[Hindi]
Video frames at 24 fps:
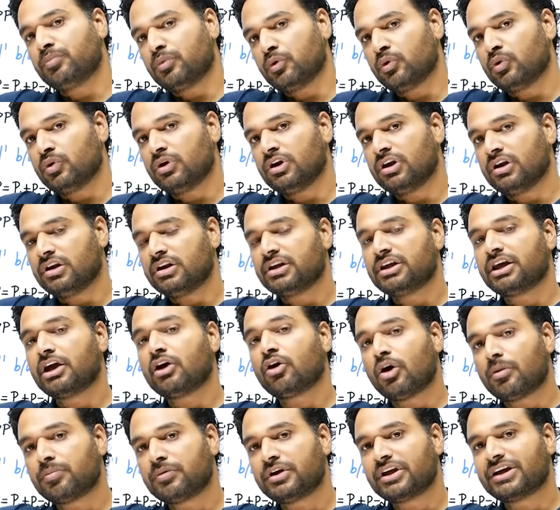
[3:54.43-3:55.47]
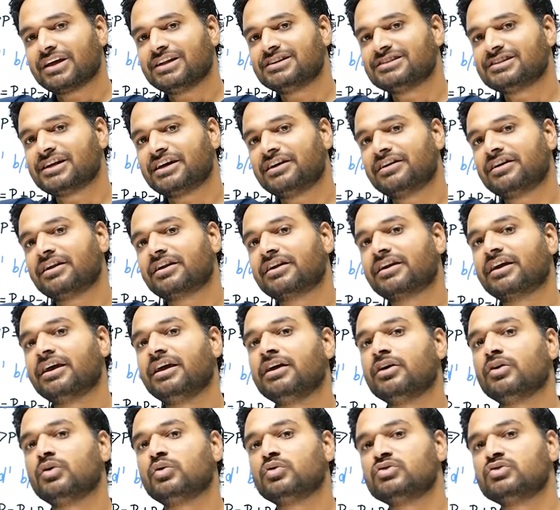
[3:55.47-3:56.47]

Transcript: पोल या ऑप्टिकल सेंटर के